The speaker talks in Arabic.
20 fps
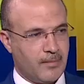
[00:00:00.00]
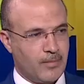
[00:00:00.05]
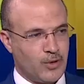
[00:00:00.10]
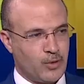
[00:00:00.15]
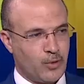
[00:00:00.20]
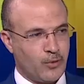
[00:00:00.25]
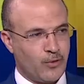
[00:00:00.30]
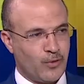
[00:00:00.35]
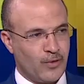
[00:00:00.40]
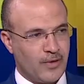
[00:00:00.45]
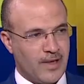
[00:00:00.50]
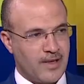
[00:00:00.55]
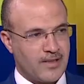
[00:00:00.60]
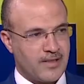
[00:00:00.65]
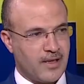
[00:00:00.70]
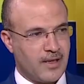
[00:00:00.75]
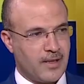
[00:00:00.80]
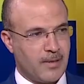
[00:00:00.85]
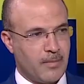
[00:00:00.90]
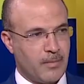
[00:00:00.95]
عم بتشوفه
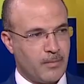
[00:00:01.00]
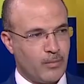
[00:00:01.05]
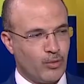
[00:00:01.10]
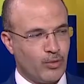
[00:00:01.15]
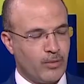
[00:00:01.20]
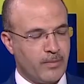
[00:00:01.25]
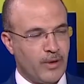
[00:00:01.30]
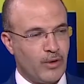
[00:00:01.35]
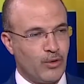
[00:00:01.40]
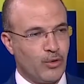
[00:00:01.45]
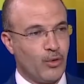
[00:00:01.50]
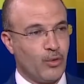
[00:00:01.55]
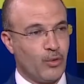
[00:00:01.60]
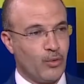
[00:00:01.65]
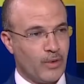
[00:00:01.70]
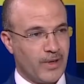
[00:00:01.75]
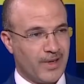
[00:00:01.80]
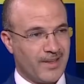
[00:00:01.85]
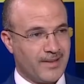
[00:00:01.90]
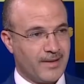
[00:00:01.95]
الناس انا بقول منه
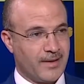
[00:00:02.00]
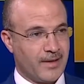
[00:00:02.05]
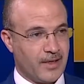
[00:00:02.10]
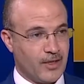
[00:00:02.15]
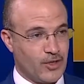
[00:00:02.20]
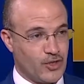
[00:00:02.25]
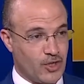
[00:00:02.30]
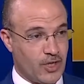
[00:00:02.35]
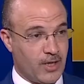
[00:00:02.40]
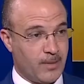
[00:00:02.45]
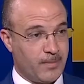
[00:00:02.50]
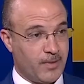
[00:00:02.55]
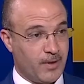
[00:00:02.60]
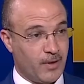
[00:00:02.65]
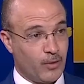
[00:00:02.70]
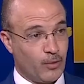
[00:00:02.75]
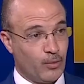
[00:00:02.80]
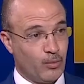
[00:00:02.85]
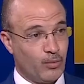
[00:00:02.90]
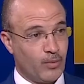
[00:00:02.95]
هو كثير
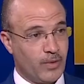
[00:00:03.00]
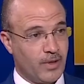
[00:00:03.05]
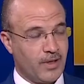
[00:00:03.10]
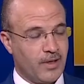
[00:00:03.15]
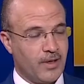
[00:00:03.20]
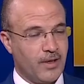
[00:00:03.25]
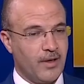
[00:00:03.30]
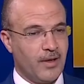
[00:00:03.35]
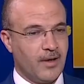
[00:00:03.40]
ايجابي هو